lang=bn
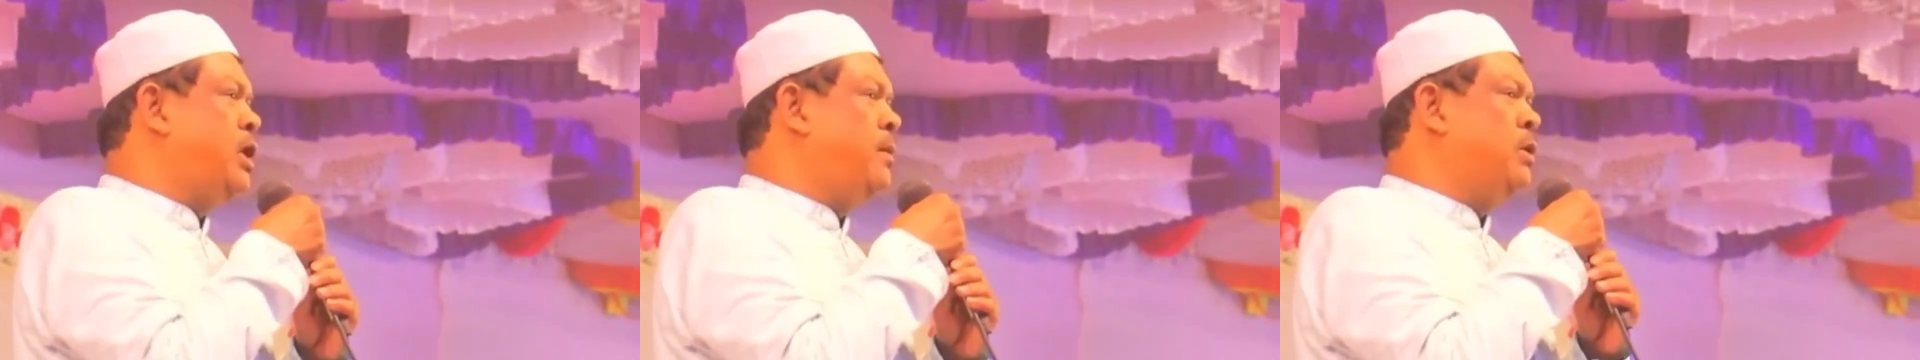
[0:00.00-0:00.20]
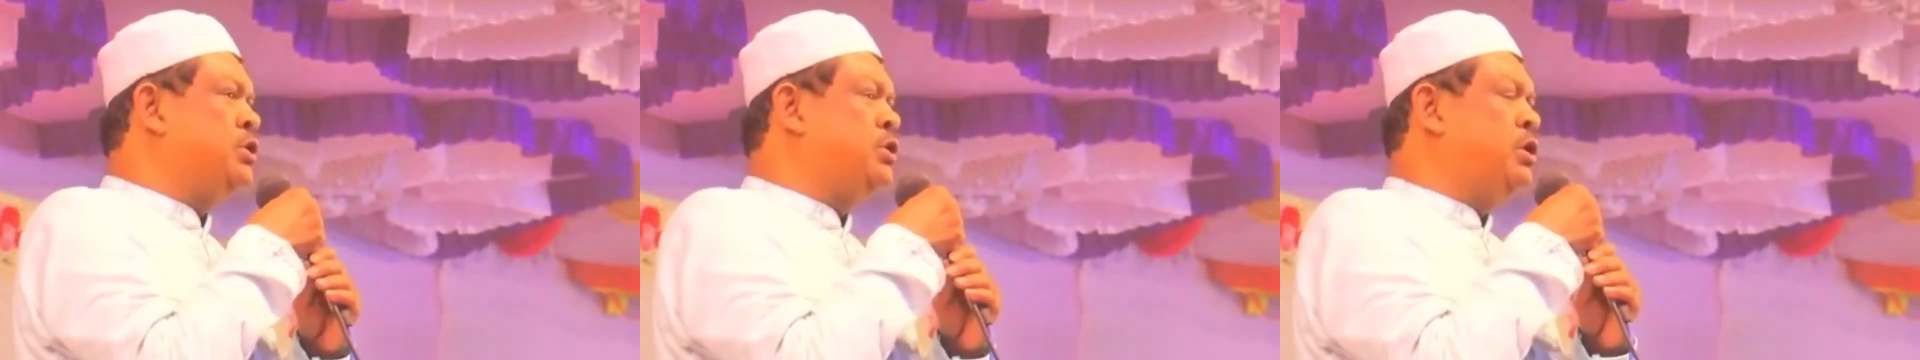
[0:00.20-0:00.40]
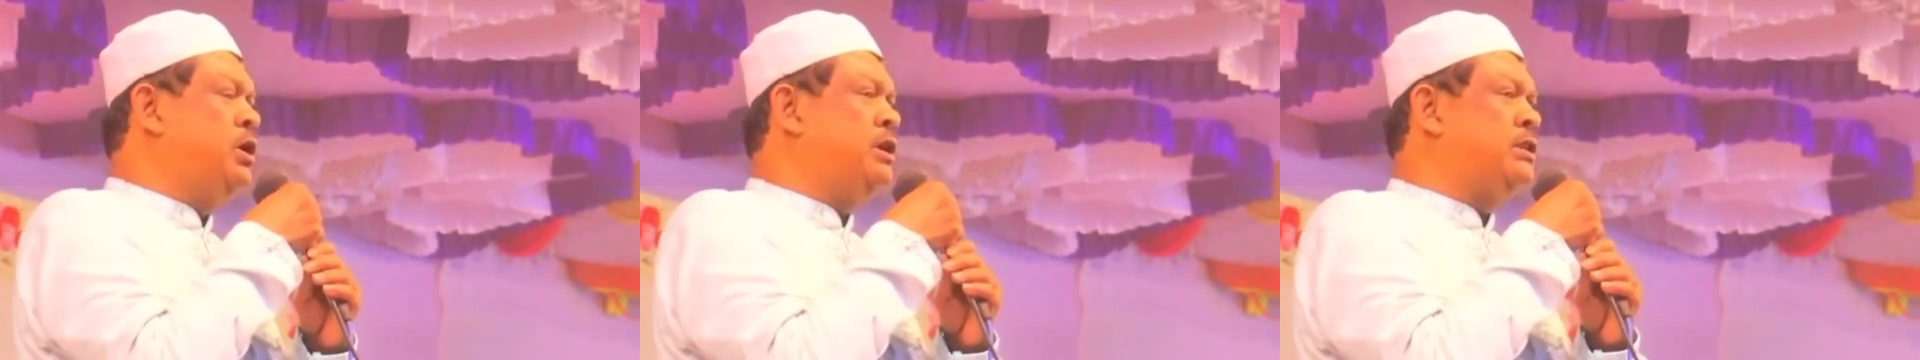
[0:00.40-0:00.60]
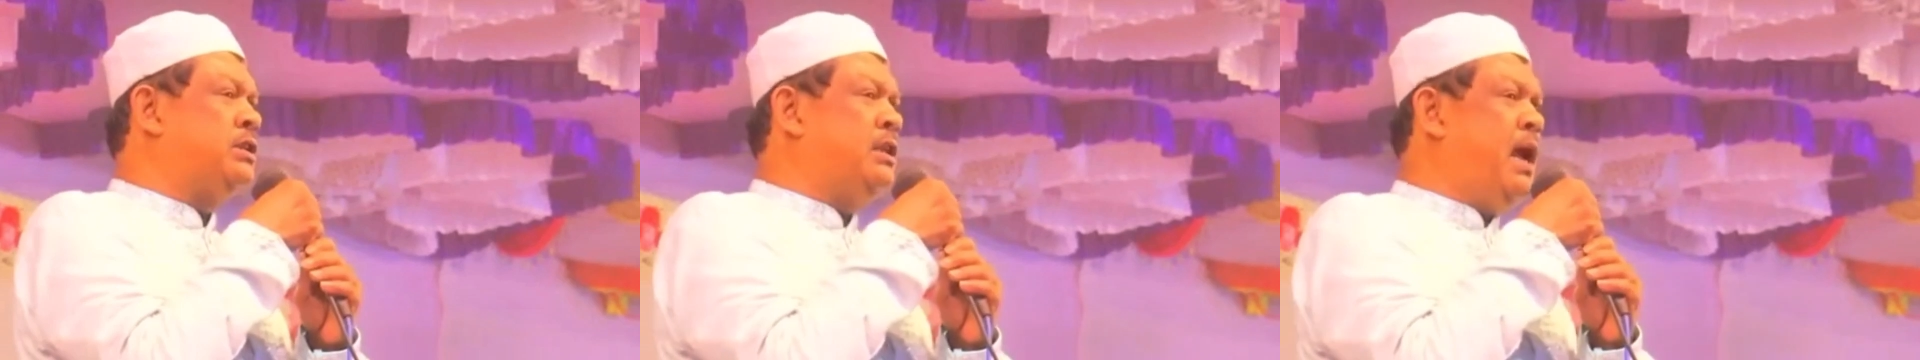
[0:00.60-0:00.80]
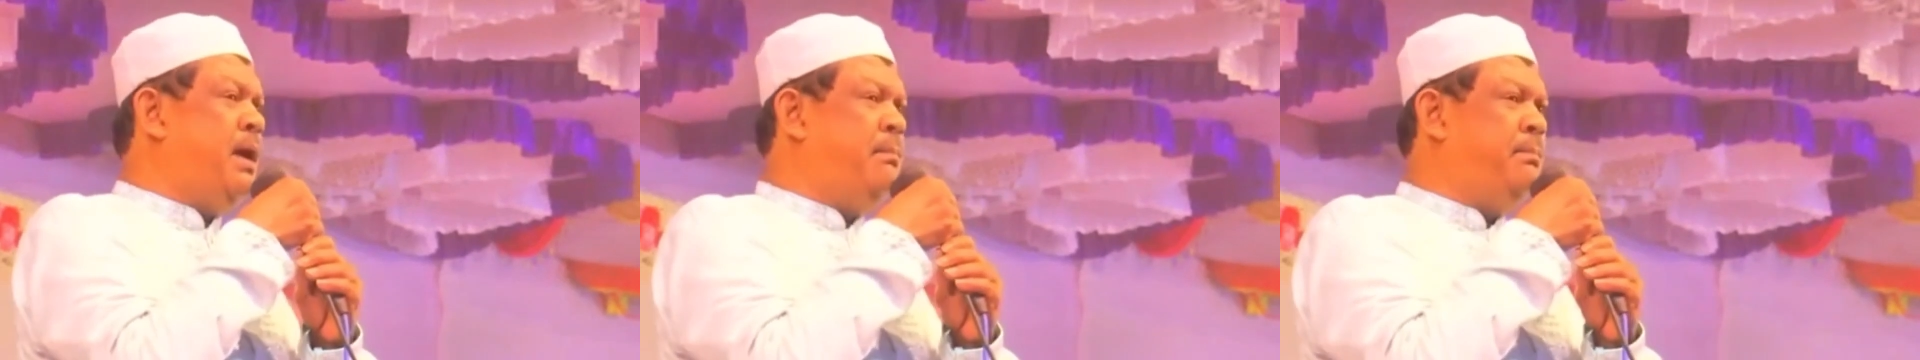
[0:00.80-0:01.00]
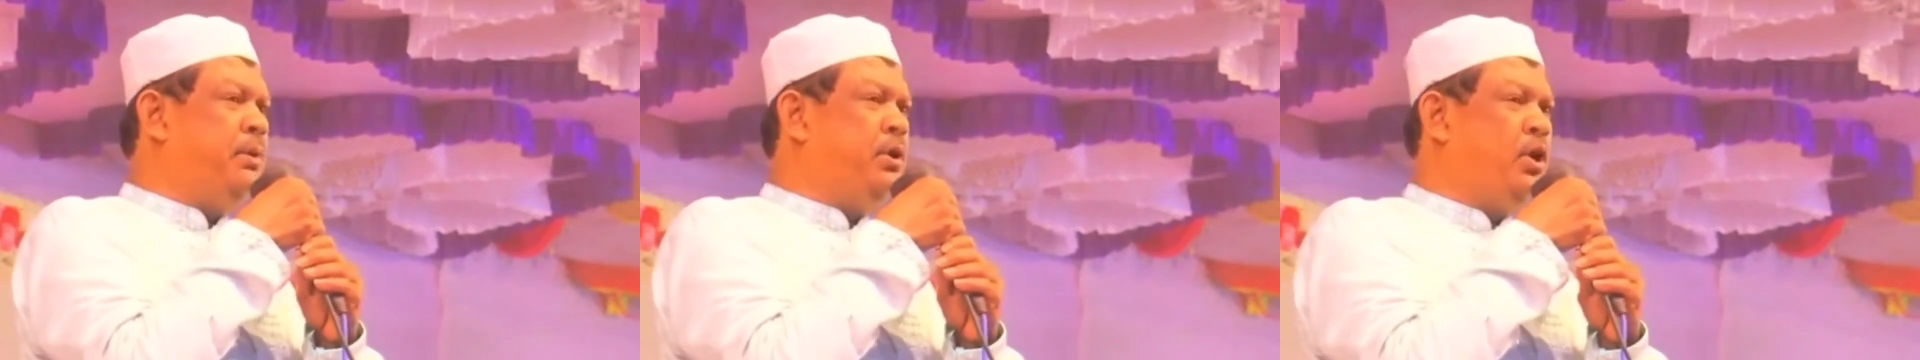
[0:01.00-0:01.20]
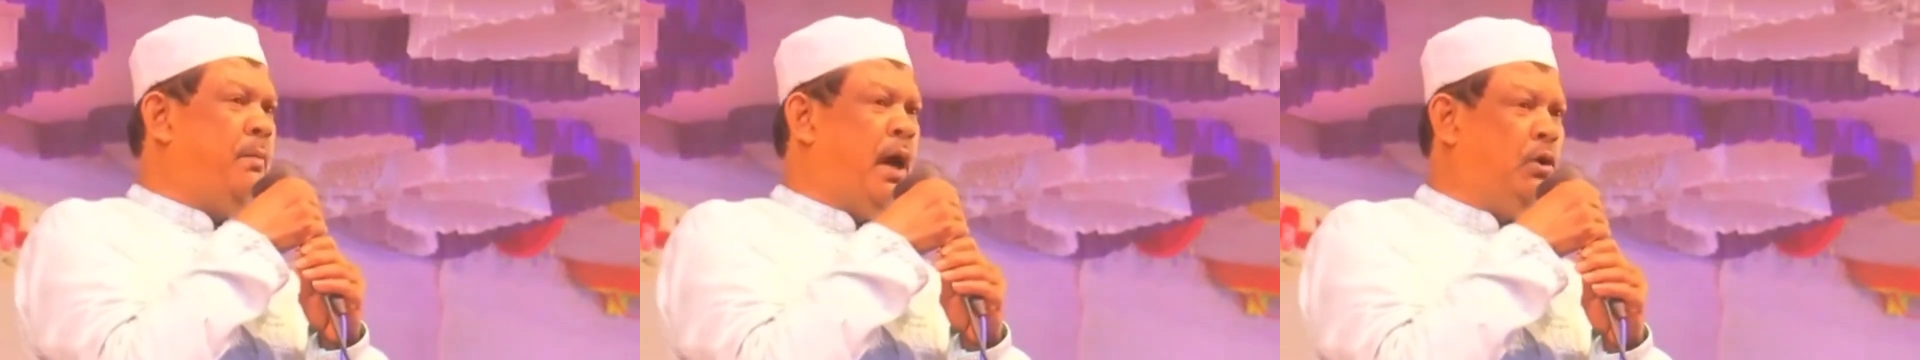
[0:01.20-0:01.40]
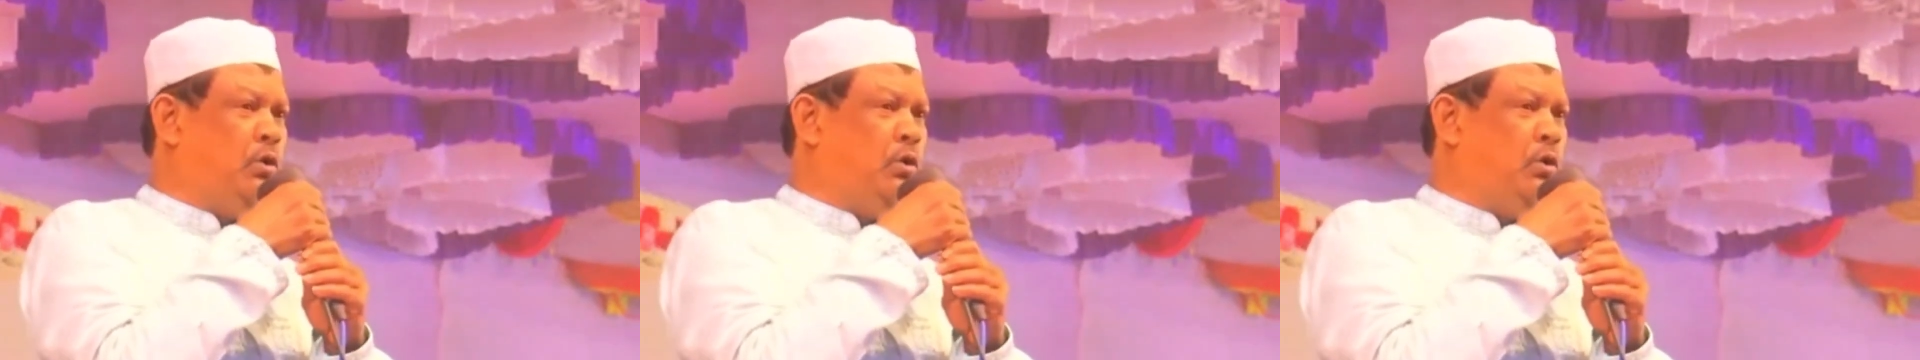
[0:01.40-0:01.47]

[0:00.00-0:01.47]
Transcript: সমস্ত ইসলাম প্রিয়